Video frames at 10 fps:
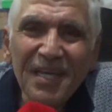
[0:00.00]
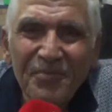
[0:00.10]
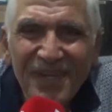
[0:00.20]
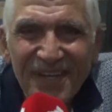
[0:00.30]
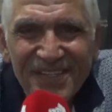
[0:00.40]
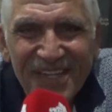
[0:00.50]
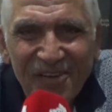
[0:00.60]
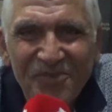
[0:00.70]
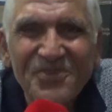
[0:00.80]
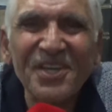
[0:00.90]
Biraz da
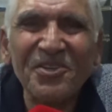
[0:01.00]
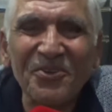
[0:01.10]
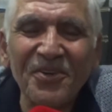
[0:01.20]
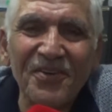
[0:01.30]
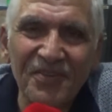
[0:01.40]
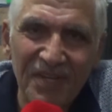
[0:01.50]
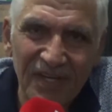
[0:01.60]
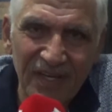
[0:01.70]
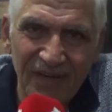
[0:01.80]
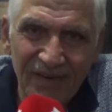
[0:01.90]
komşuya doğru yontar
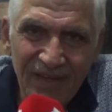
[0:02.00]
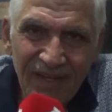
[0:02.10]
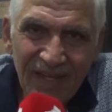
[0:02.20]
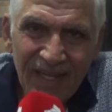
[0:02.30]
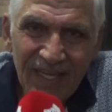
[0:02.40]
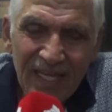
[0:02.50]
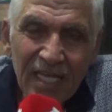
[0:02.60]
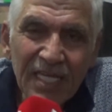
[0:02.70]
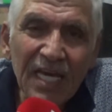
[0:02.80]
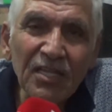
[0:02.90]

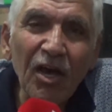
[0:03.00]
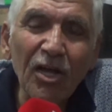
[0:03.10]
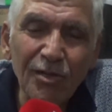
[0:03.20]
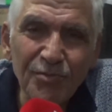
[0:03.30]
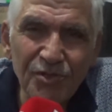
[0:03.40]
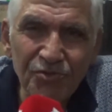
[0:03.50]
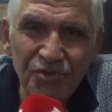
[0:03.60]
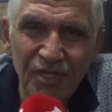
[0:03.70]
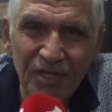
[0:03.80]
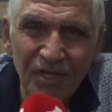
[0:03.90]
kendi halkımızı
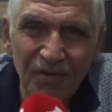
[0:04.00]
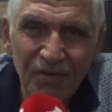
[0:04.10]
düşünün.